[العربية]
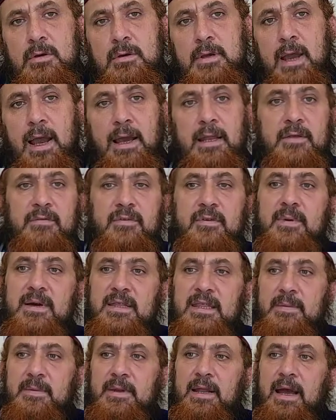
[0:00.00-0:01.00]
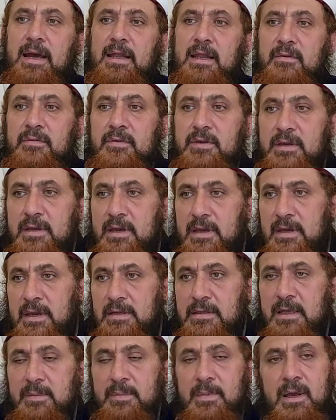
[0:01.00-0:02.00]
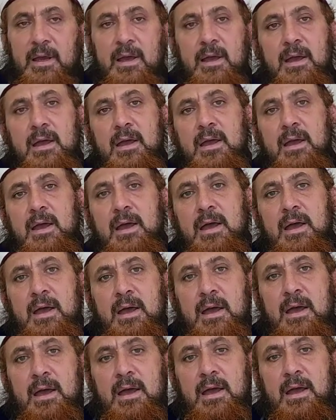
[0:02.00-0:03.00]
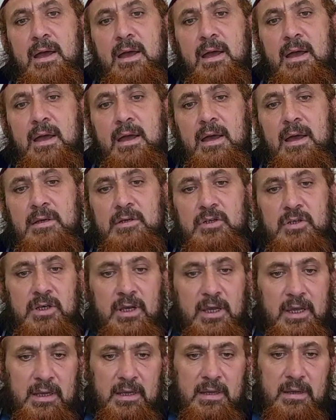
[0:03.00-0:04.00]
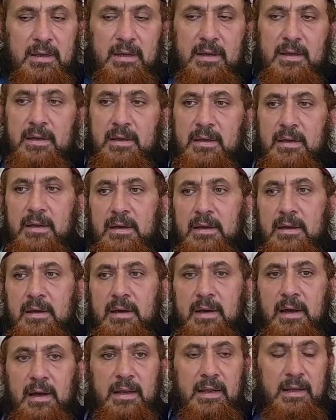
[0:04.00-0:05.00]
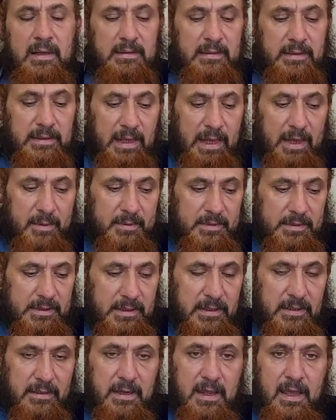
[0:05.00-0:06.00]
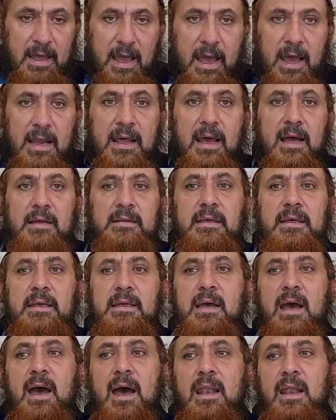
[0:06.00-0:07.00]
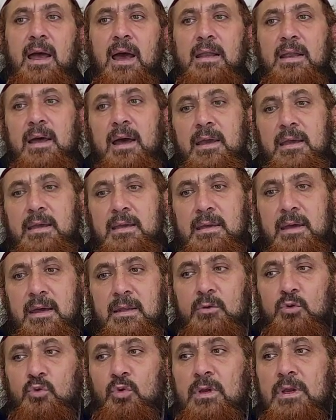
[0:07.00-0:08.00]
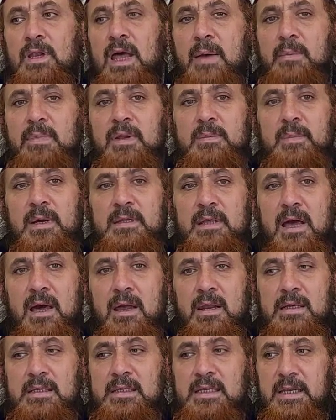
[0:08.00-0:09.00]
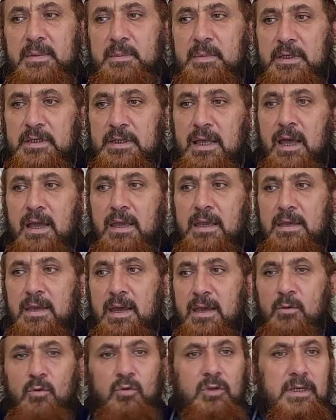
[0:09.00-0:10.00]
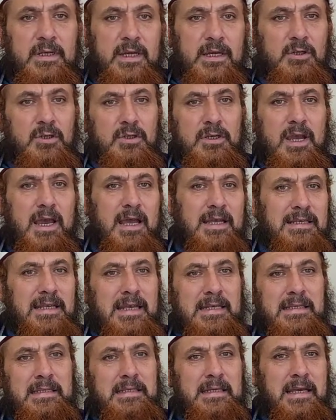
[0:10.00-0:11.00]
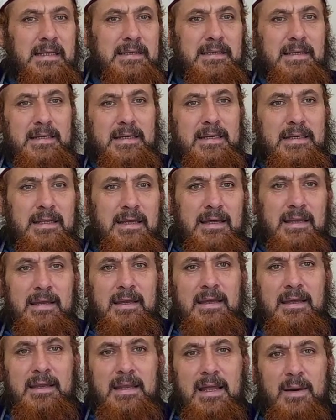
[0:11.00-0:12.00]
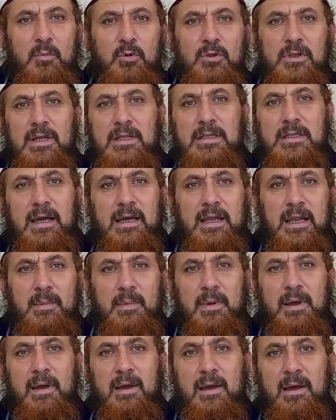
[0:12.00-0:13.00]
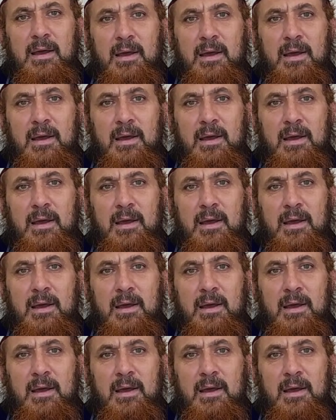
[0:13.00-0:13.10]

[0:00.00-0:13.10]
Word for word: يعني في المذهب الحنفي كتب الشيخ آه، آه، علاء الدين عابدين الهدية العلائية لطلاب المدارس الابتدائية يعطيك أشياء أساسيات هكذا لابد أن تعلمها